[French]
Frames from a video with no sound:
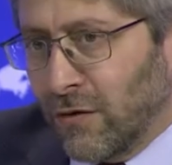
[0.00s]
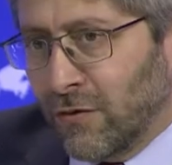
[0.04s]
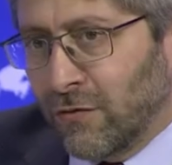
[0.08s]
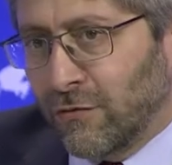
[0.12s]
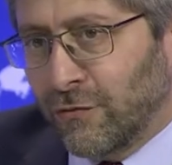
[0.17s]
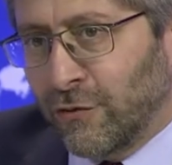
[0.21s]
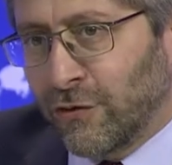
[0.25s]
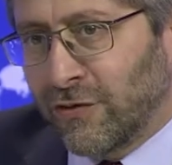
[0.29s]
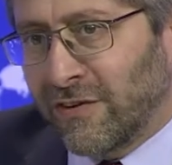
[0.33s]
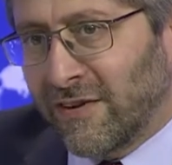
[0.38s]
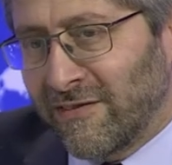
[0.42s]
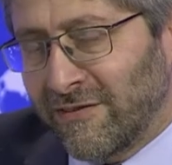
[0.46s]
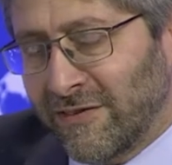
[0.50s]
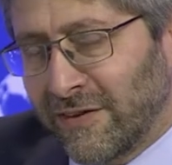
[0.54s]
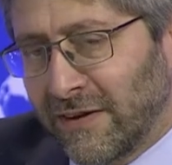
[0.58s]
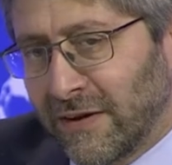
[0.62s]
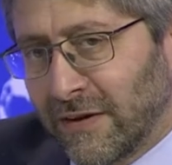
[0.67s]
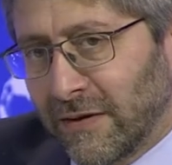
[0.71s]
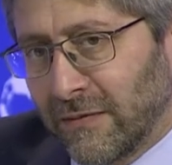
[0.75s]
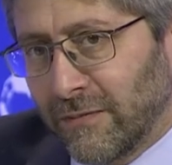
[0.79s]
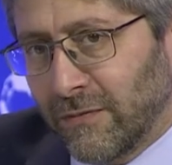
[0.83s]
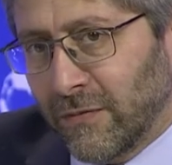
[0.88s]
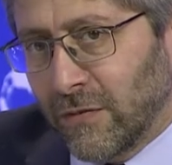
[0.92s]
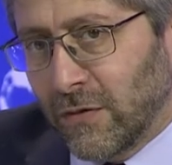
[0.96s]
Vous
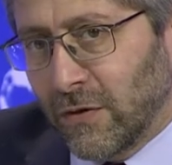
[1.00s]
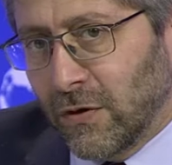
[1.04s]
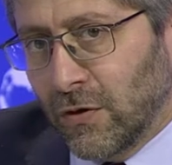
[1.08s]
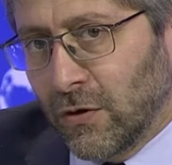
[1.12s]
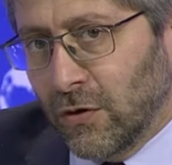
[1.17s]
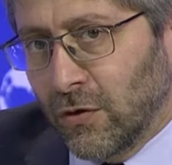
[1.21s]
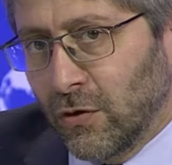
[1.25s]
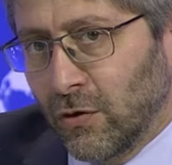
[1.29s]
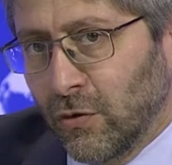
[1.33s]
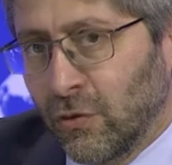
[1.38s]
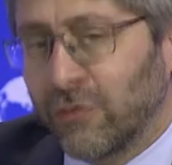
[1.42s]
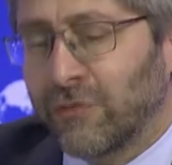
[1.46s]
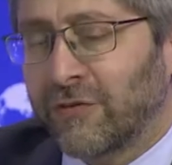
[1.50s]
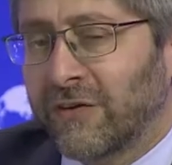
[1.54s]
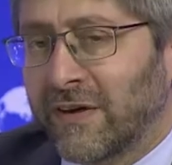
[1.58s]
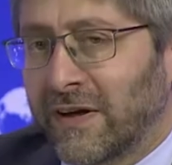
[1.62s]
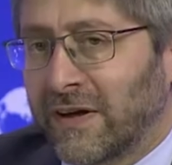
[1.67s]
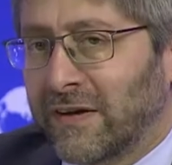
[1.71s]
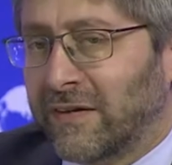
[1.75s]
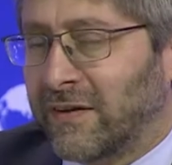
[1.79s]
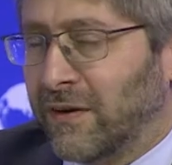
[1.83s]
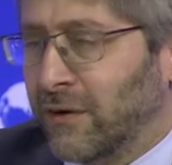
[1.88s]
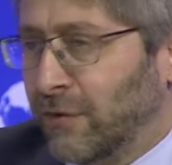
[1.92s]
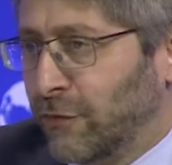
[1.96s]
avez une
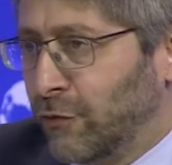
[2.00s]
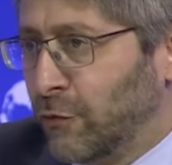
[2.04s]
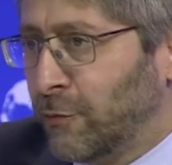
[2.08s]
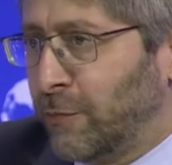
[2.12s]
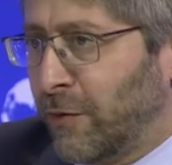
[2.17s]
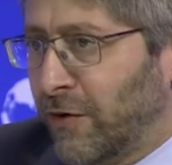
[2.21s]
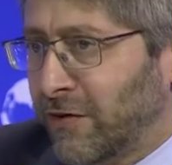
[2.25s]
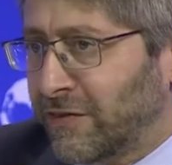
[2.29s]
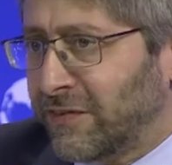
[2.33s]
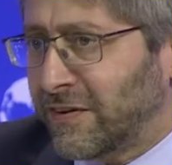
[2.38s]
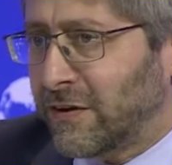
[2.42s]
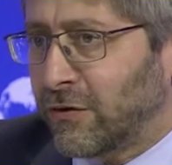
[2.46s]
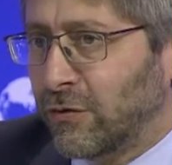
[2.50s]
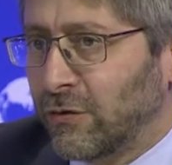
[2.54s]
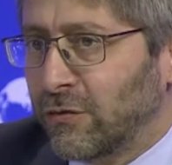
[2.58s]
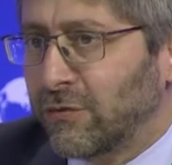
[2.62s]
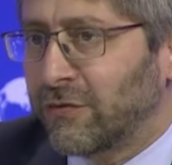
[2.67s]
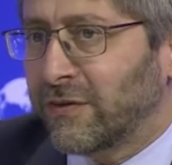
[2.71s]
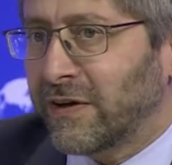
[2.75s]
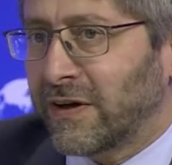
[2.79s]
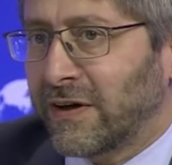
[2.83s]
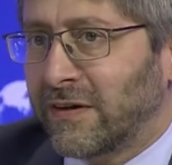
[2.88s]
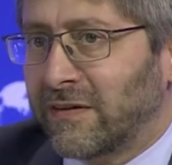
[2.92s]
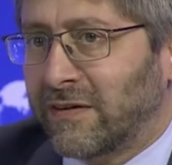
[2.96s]
vérité. Vous pensez qu'une
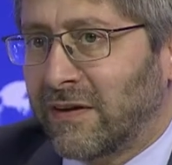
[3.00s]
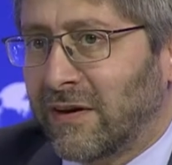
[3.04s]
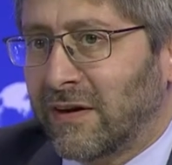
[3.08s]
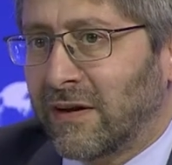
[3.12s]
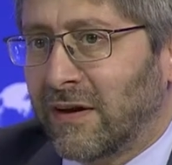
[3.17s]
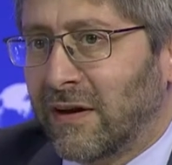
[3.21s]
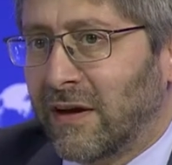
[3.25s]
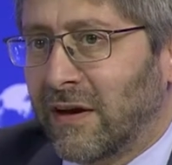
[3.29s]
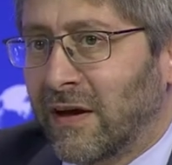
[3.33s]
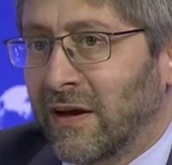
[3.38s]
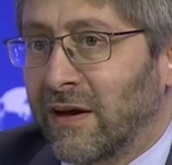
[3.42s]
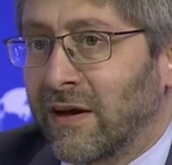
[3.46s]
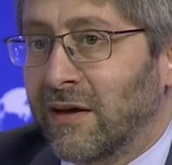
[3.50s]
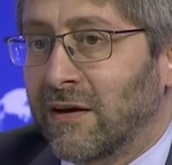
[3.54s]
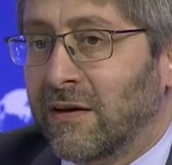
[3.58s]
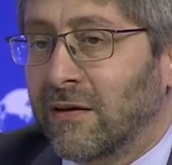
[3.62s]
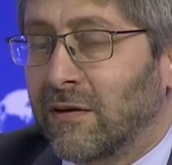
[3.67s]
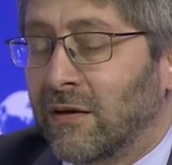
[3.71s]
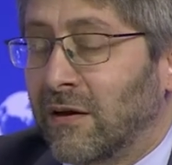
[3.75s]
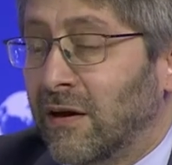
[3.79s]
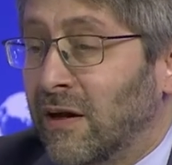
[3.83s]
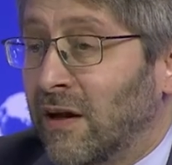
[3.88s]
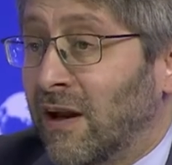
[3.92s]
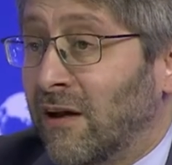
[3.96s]
vérité
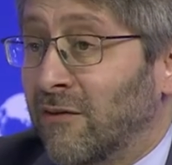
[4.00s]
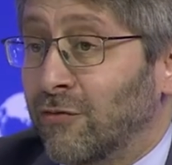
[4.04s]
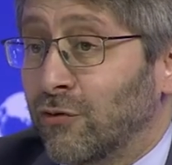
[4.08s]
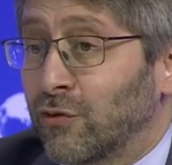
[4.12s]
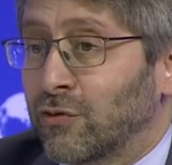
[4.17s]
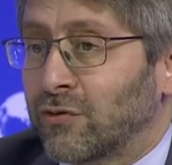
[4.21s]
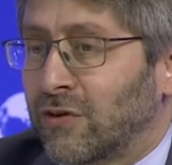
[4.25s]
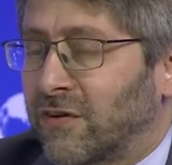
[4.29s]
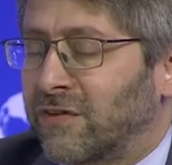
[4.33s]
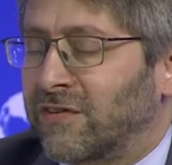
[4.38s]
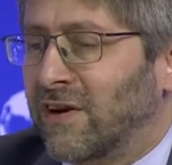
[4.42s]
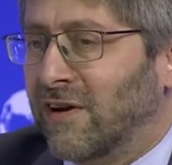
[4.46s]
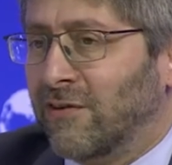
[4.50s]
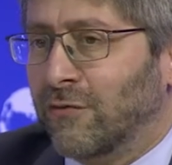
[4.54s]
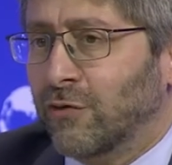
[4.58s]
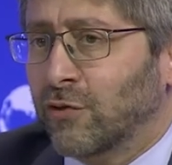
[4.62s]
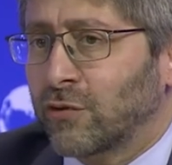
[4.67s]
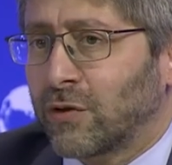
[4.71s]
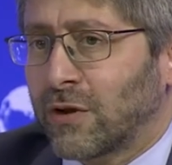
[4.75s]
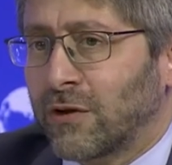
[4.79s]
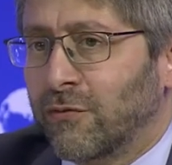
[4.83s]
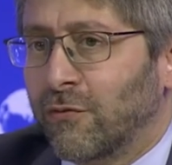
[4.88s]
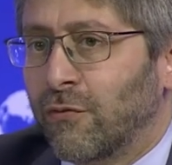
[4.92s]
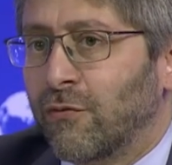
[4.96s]
est, la vôtre, c'est la
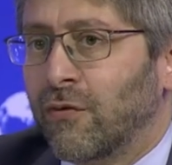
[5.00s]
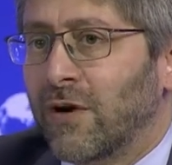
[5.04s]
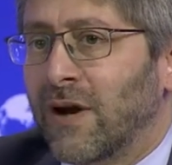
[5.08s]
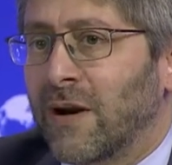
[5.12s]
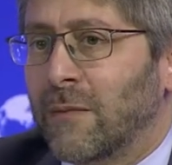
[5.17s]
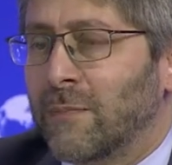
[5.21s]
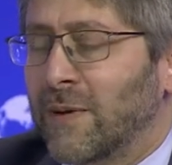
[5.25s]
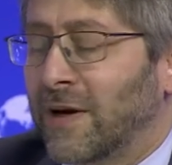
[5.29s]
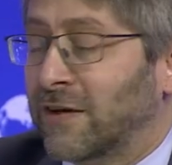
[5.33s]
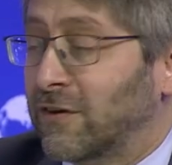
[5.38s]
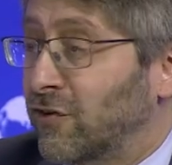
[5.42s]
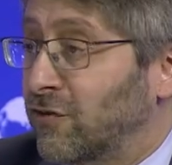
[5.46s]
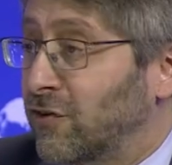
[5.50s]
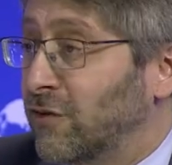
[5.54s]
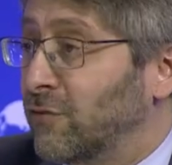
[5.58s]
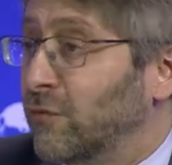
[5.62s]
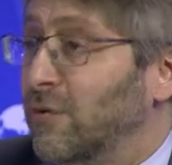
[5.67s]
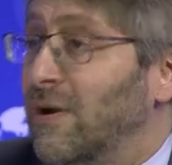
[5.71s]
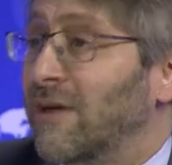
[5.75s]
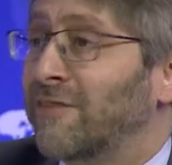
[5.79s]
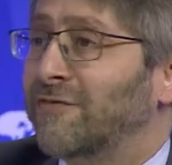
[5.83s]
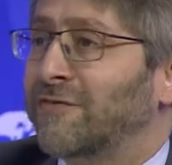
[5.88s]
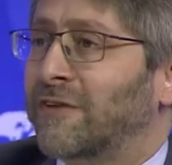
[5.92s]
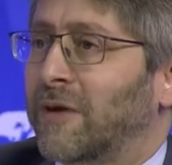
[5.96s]
vôtre, et vous voulez la partager, vous
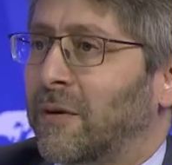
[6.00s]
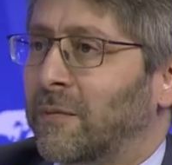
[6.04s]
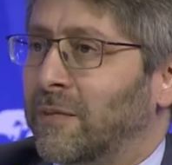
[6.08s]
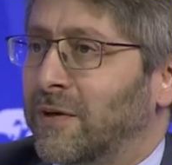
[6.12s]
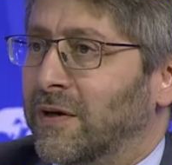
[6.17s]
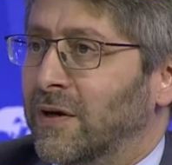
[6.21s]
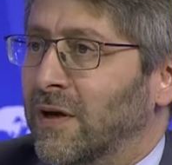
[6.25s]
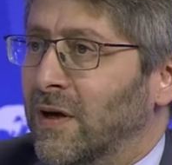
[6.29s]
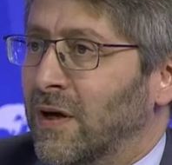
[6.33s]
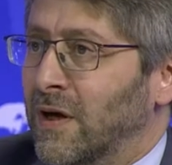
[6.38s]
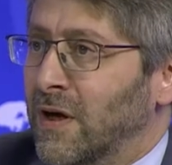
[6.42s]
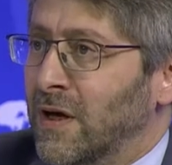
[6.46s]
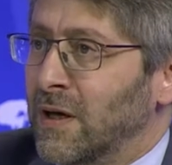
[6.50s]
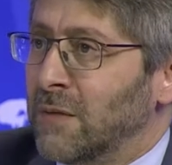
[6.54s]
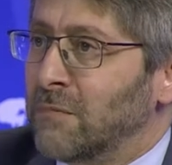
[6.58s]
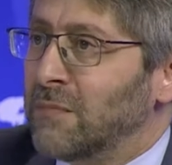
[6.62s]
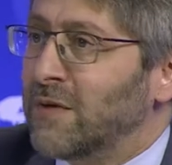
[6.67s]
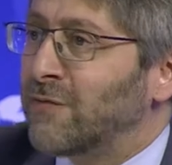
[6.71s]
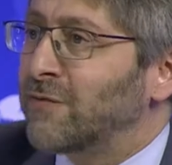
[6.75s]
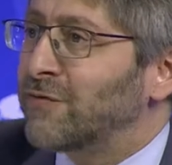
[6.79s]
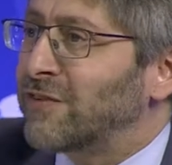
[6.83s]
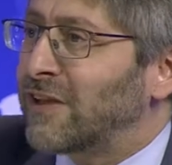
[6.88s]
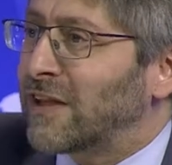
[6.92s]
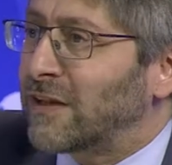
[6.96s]
l'affirmez.
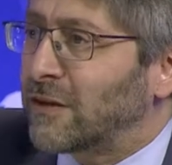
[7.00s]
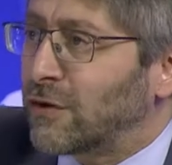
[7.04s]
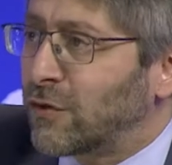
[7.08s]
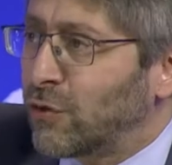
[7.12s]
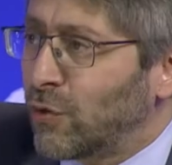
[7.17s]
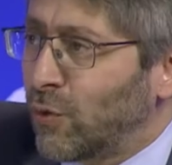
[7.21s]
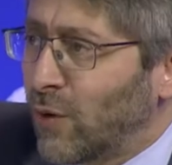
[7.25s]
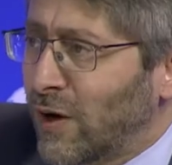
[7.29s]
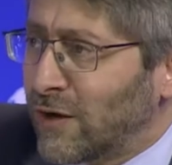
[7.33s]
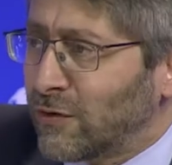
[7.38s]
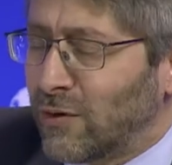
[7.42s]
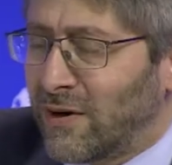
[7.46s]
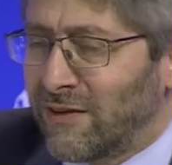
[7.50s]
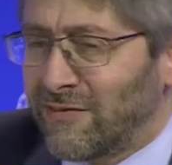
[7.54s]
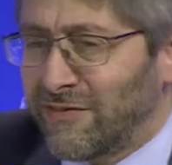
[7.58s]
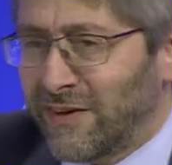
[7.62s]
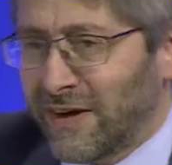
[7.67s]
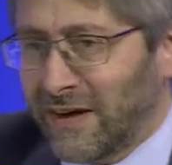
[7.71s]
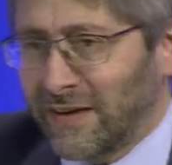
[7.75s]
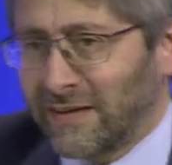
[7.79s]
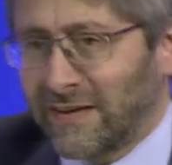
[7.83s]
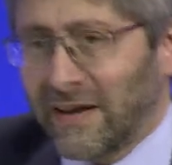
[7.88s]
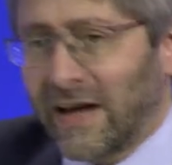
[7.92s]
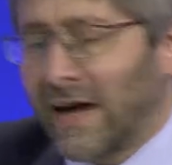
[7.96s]
Mais vous êtes loin de la
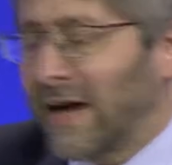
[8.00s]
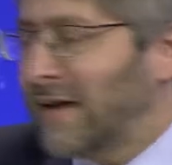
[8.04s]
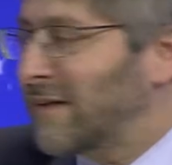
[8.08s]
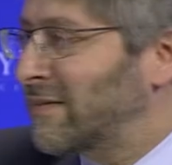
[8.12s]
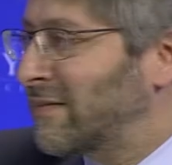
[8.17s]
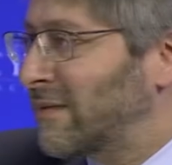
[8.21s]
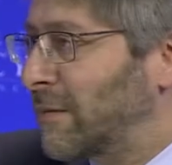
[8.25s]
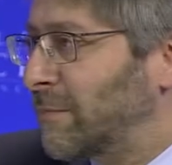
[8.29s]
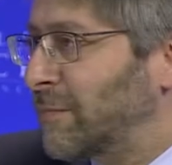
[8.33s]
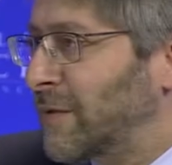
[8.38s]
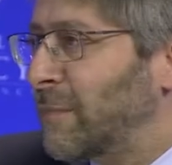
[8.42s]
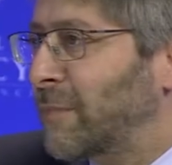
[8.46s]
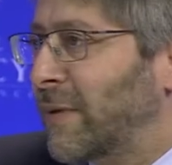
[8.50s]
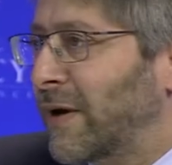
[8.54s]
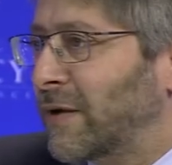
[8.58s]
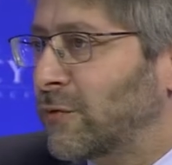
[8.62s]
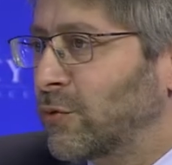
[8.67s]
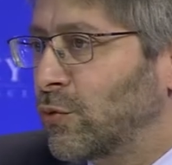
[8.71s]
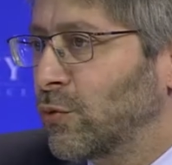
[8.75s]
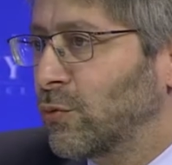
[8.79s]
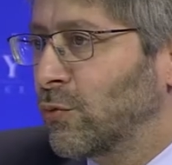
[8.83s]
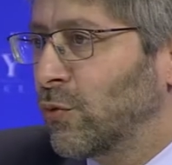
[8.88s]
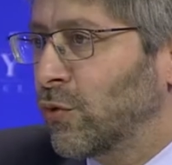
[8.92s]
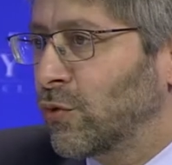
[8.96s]
vérité acceptée par
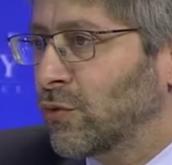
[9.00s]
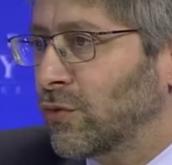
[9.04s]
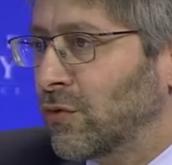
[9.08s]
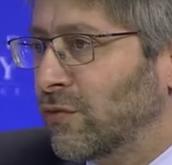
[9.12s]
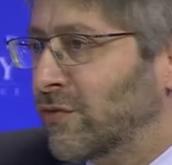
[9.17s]
tout le monde.